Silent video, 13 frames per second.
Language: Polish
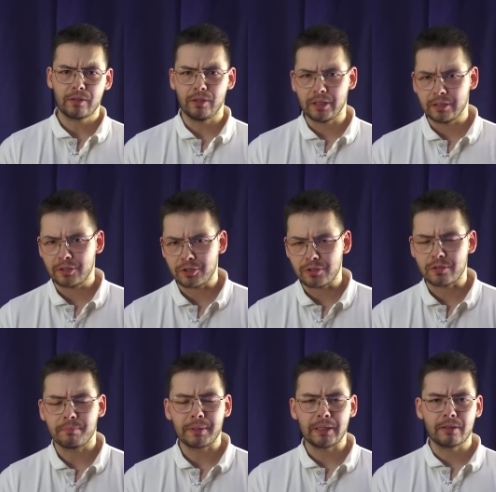Kolejne
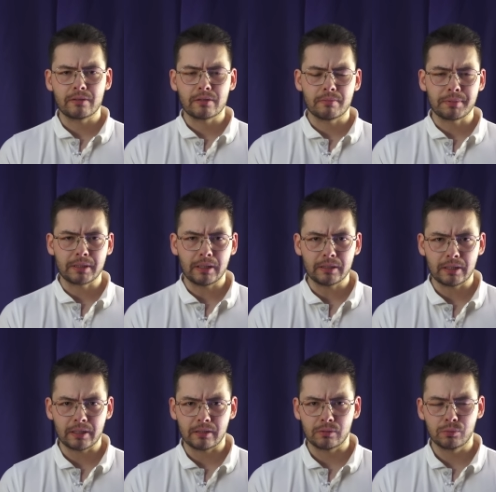często padające
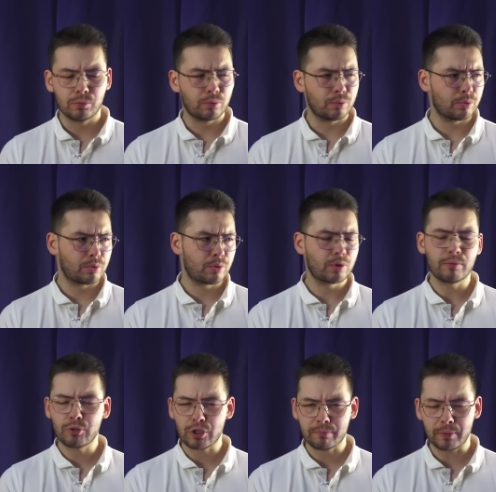pytanie, z
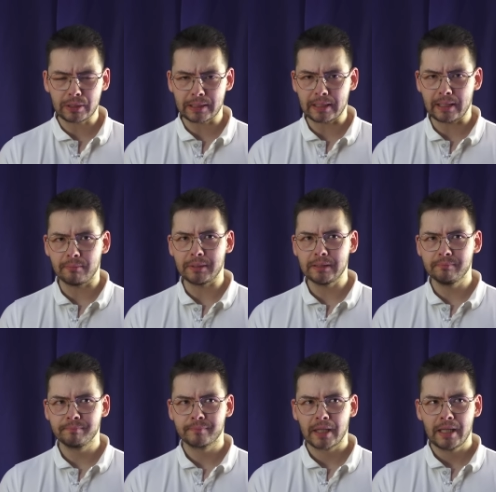którym się spotykamy,
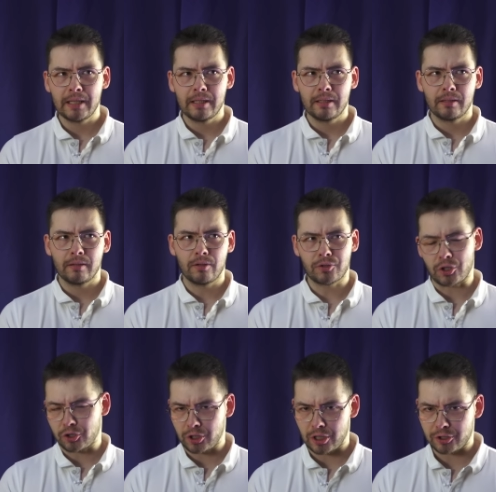
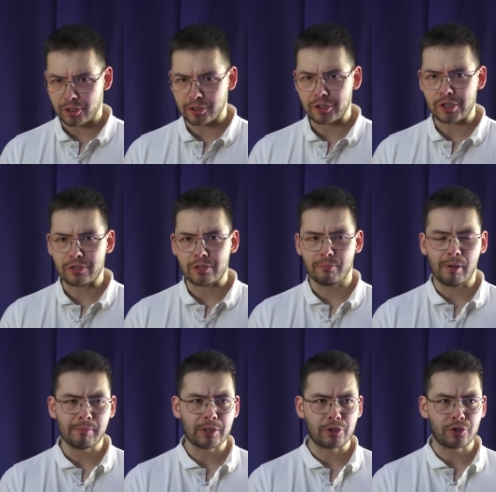Chociaż nie aż tak często,
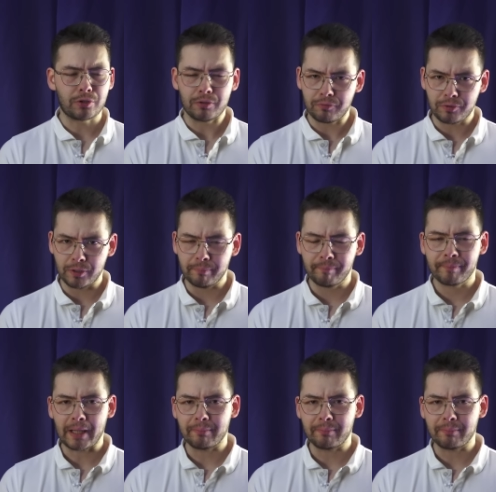mamy też o tym film.